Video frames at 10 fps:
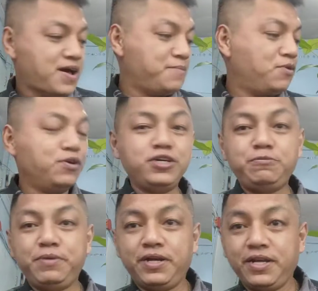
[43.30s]
ang Holy
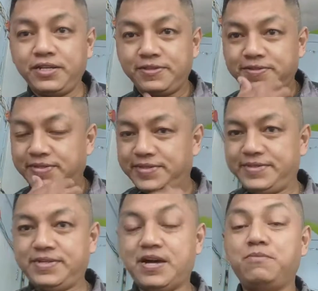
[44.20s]
Spirit,
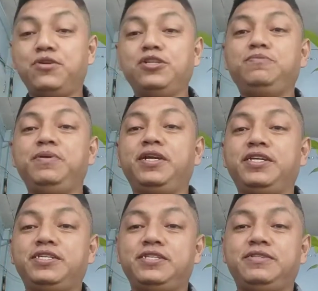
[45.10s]
sa Holy Spirit.